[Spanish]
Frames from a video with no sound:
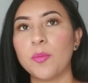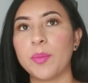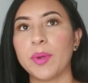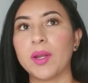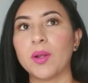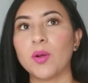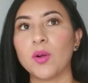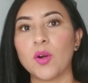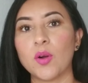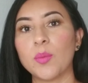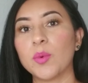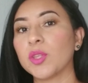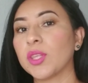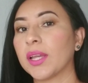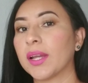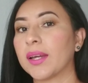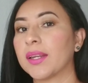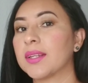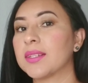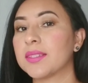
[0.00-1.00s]
Pero ¿cómo te
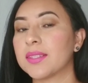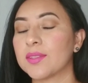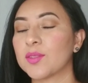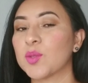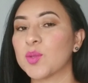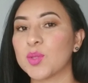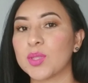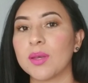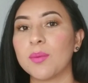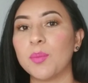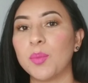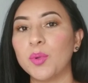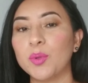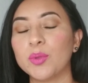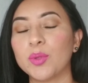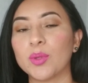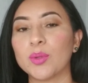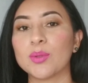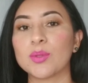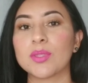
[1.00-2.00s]
ganas esos 100
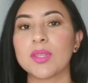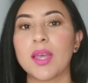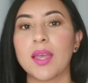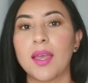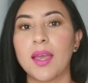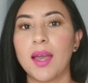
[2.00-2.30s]
puntos?